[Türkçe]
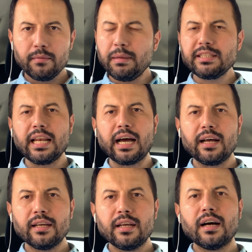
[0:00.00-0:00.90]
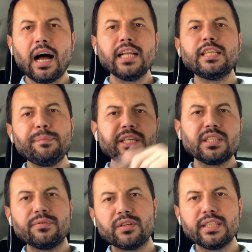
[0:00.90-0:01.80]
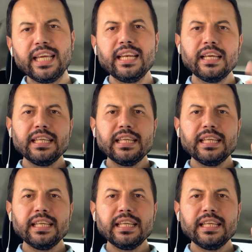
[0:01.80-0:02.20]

Mesela Antep 2-0 değil